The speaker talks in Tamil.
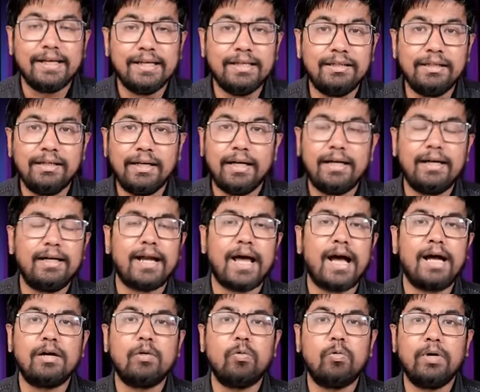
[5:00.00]
இதில்
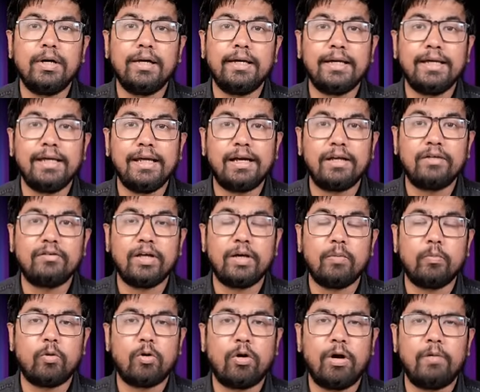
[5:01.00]
நாங்கள் உங்களுக்கு என்ன செய்ய
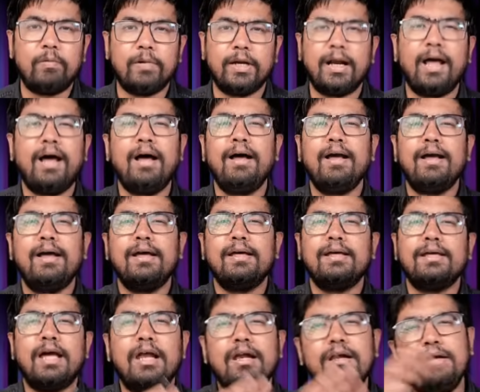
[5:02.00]
போகிறோம் அப்படின்னா
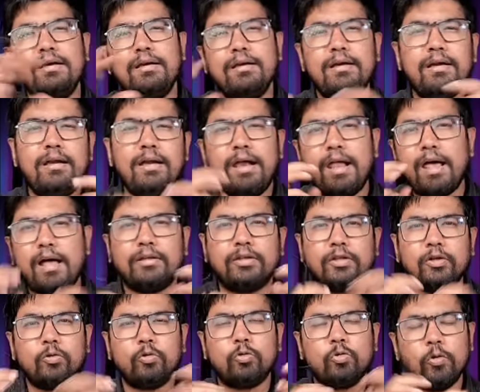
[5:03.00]

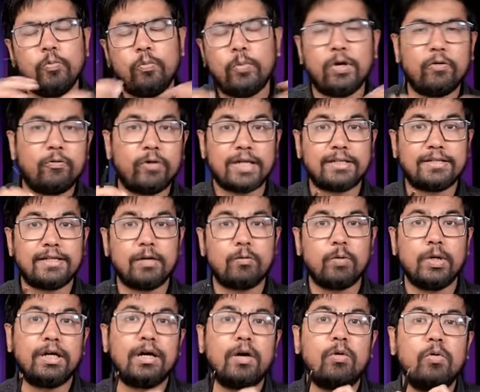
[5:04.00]
எல்லாத்தையும் சூப்பர் ஃபாஸ்ட்டாக
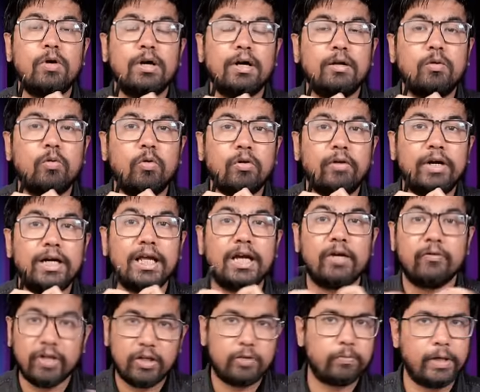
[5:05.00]
குவிக்காக உங்களுக்கு ஒரு வாட்டி
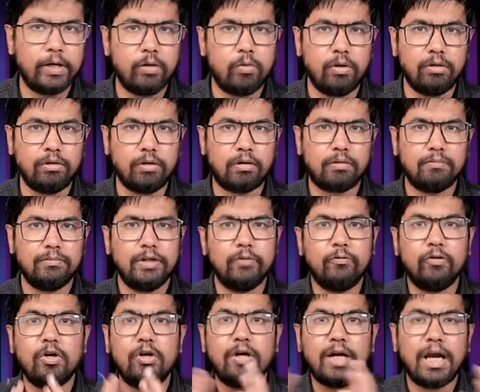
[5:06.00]
ரிவைஸ் பண்ணி கொடுத்துரும்
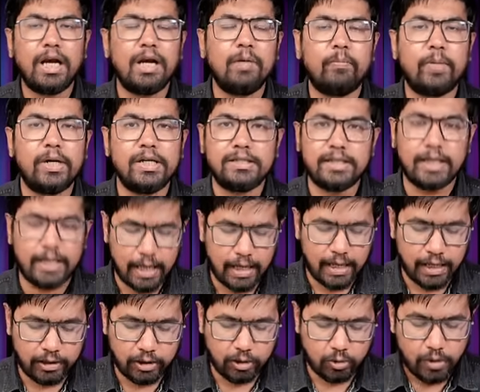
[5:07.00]
இவ்வளோ நாள் நம்ம படித்த
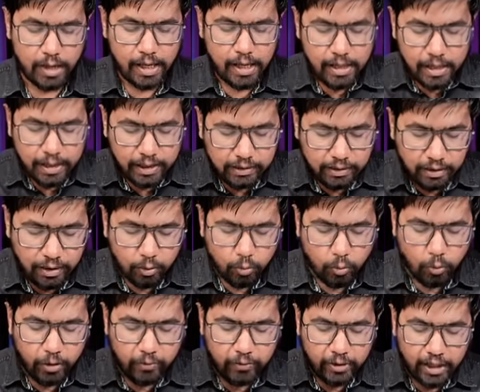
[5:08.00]
எல்லாத்தையும் இதில்
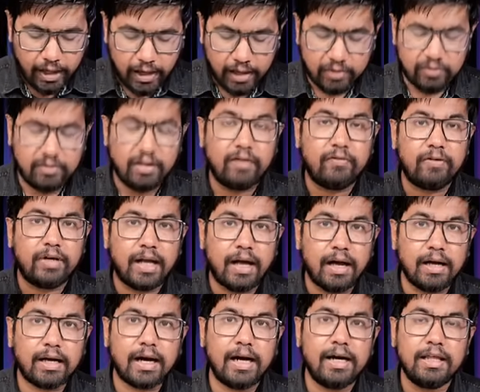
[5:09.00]
குருவினா சிறுவினா
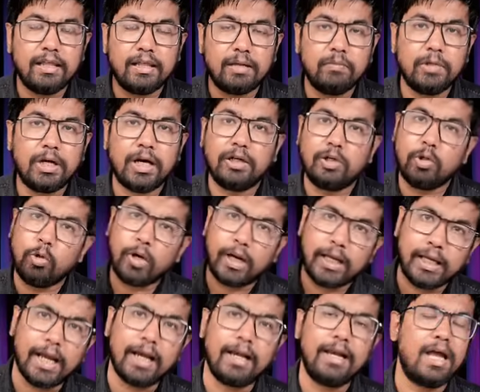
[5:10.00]
கடிதம்
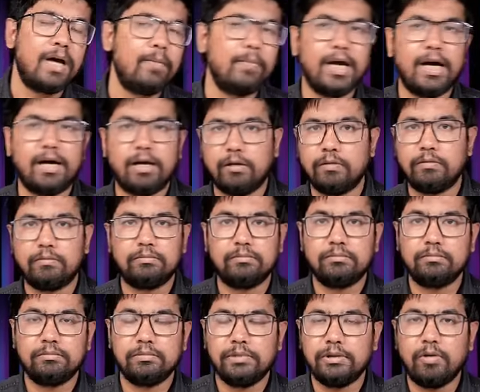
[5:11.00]
கட்டுரை எல்லாமே அடங்கும்
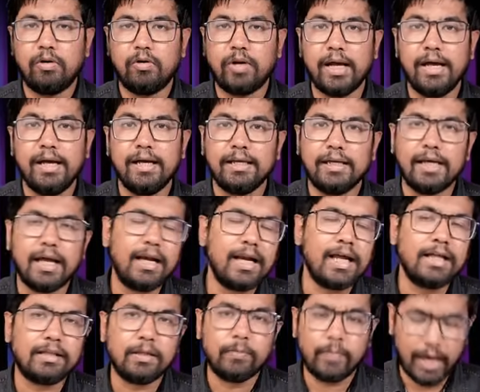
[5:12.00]
ஓகே
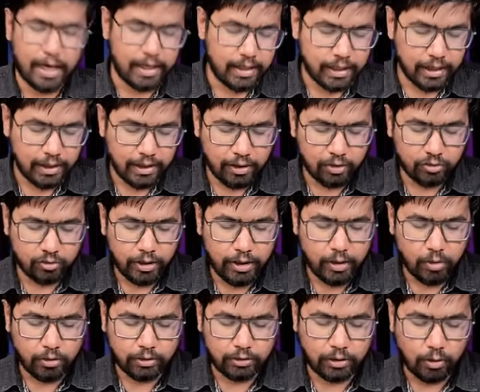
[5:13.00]
எல்லாத்தையுமே அழகாக நாங்கள்
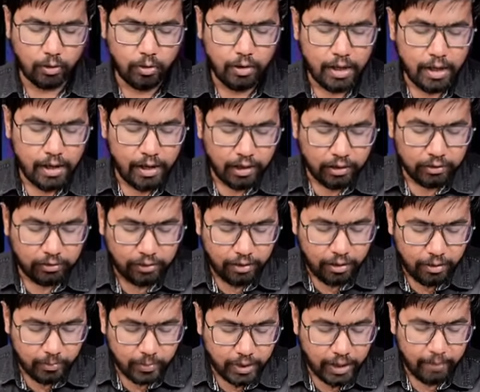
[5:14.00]
சொல்லி கொடுத்துட்றோம்
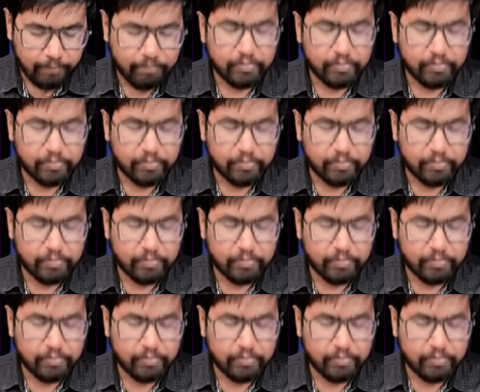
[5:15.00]
திரும்ப